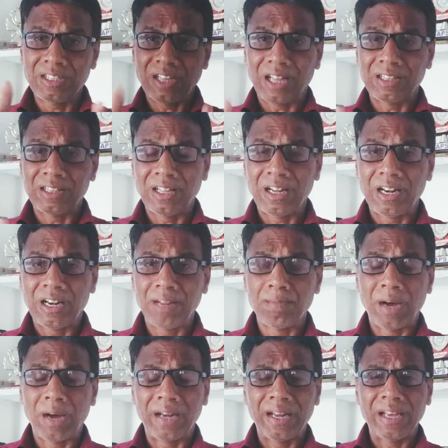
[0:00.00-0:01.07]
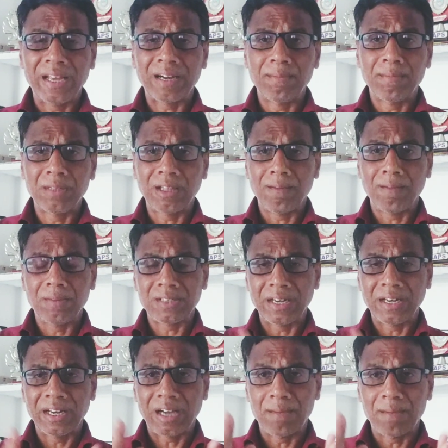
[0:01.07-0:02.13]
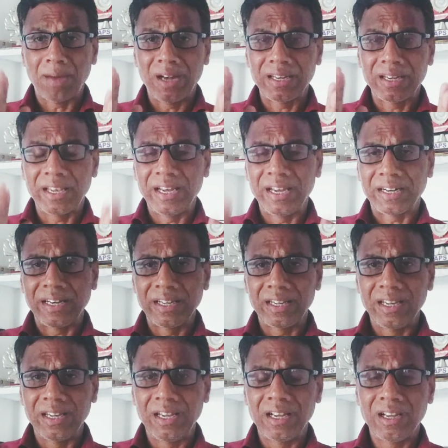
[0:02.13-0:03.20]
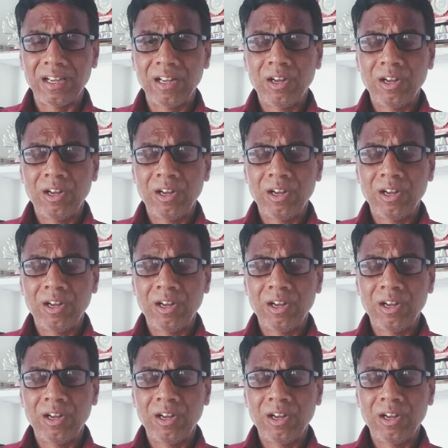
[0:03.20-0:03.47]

शानदार है महानायक अमिताभ बच्चन ने कमाल की एक्टिंग की है